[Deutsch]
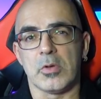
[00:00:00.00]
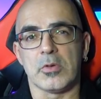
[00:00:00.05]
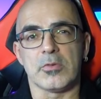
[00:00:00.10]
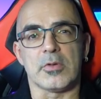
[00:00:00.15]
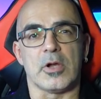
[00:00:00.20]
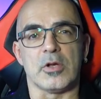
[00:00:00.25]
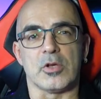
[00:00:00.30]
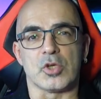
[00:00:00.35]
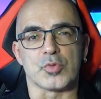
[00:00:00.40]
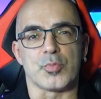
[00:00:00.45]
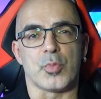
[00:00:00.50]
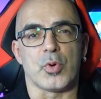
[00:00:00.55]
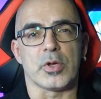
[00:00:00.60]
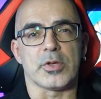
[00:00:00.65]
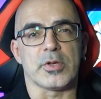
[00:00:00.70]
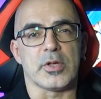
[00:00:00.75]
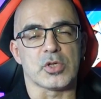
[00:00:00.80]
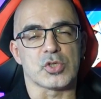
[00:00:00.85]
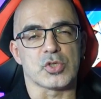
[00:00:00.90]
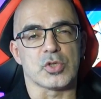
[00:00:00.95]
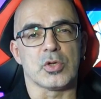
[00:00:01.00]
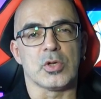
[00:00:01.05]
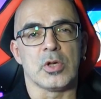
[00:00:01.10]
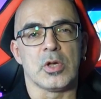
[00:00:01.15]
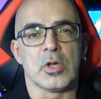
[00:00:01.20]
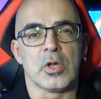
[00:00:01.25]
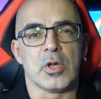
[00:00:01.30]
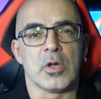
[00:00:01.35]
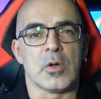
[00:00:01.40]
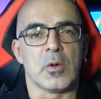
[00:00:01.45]
Ist halt eine Sporttasche,
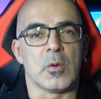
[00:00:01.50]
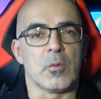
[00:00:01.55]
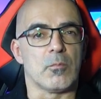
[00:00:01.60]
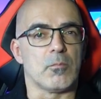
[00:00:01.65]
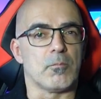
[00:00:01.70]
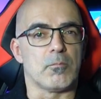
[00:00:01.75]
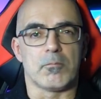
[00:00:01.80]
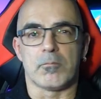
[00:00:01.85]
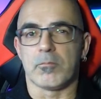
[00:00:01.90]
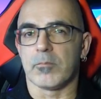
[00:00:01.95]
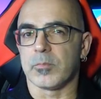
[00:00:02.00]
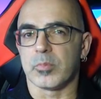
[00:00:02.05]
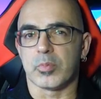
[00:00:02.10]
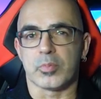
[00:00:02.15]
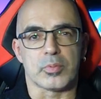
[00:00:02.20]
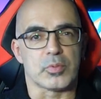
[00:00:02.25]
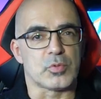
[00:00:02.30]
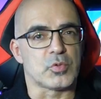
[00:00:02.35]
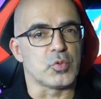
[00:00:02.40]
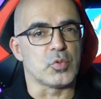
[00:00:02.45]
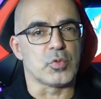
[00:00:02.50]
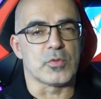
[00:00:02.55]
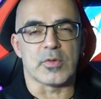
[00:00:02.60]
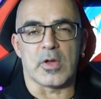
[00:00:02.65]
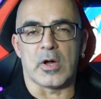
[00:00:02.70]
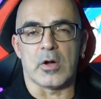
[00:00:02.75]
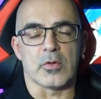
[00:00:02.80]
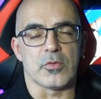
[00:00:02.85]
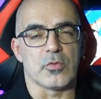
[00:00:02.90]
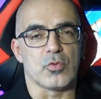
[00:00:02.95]
tut
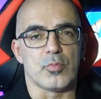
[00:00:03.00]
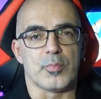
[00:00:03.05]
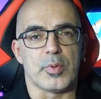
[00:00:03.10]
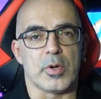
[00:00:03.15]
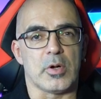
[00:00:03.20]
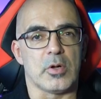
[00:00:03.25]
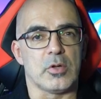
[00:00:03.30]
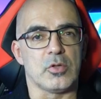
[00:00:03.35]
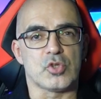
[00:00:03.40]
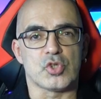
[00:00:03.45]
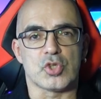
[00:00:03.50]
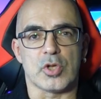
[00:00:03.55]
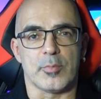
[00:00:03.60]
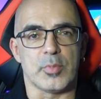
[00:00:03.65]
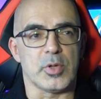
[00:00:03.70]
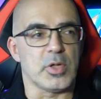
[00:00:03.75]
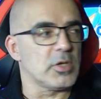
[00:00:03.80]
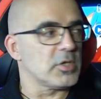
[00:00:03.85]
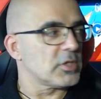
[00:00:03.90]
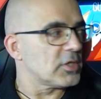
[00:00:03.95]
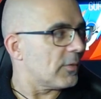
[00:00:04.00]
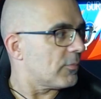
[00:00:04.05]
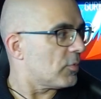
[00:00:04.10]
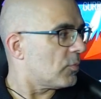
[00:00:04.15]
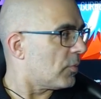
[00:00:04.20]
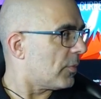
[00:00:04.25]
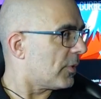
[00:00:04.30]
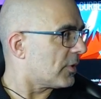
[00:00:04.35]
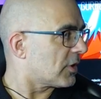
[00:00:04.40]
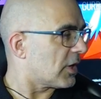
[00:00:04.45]
es auch super, ist stabil. Ich
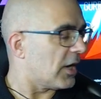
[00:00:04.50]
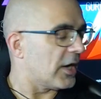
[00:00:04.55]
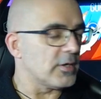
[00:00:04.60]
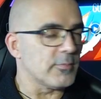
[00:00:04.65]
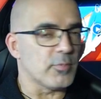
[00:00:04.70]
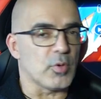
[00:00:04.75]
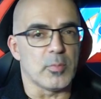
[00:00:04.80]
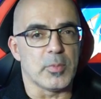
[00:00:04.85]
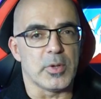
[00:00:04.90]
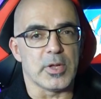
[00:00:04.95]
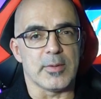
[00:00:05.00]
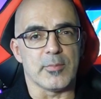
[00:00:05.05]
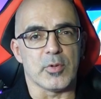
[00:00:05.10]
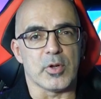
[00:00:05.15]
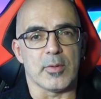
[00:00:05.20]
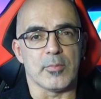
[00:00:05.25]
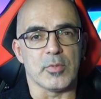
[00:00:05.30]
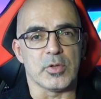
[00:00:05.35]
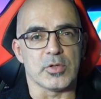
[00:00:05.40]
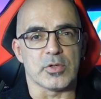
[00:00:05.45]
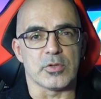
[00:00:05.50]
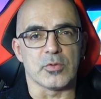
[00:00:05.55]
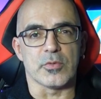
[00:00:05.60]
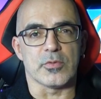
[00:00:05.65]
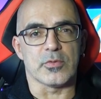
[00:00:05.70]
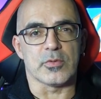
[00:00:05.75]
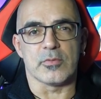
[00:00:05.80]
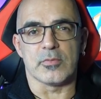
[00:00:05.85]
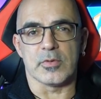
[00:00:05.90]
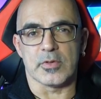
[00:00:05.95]
habe im Moment keine Probleme damit. Ich
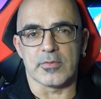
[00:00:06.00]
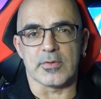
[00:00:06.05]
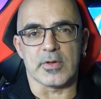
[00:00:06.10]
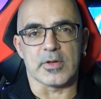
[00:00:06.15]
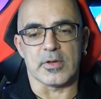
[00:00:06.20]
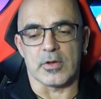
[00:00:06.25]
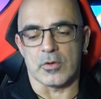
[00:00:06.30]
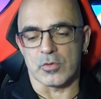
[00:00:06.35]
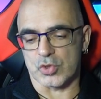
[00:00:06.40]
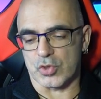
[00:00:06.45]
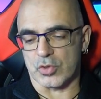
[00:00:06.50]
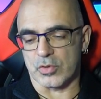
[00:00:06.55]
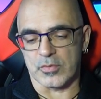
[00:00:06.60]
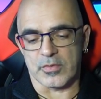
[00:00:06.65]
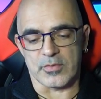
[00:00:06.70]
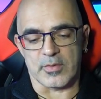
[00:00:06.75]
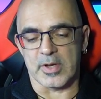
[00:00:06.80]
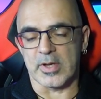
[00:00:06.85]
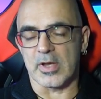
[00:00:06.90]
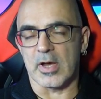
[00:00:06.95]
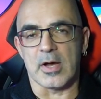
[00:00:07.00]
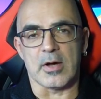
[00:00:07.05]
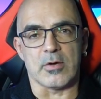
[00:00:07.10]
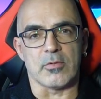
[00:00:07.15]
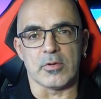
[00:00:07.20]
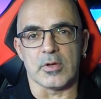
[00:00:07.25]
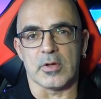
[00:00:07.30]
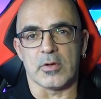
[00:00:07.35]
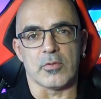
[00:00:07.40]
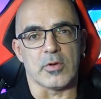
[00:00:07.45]
nutze, wie gesagt, auch schon zwei Jahre
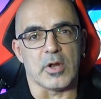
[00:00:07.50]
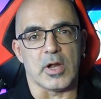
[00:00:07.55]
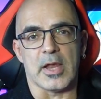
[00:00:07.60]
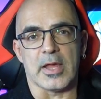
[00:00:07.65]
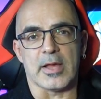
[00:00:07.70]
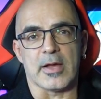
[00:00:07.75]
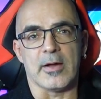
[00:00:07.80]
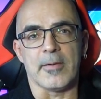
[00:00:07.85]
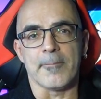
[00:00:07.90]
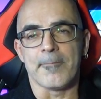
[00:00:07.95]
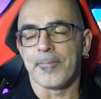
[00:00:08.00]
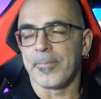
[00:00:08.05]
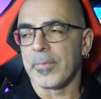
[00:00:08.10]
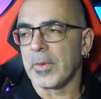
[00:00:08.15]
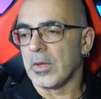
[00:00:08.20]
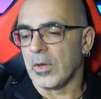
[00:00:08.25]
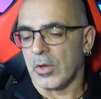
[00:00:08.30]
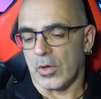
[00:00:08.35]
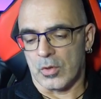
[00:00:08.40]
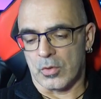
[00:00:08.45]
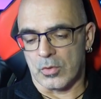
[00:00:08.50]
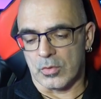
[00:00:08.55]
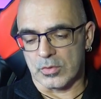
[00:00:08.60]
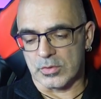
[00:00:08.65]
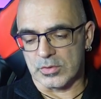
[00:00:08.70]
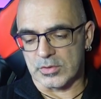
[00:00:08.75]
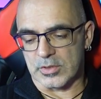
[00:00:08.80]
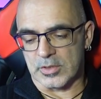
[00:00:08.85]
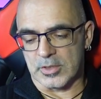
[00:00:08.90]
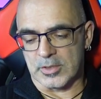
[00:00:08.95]
oder, oder länger
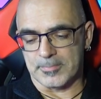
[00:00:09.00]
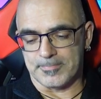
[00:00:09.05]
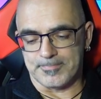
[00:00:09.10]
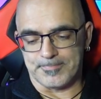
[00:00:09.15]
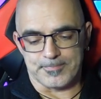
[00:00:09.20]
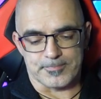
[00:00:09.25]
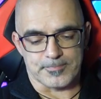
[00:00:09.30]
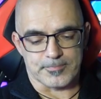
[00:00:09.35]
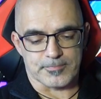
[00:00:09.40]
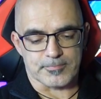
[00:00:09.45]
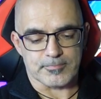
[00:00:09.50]
und ähm,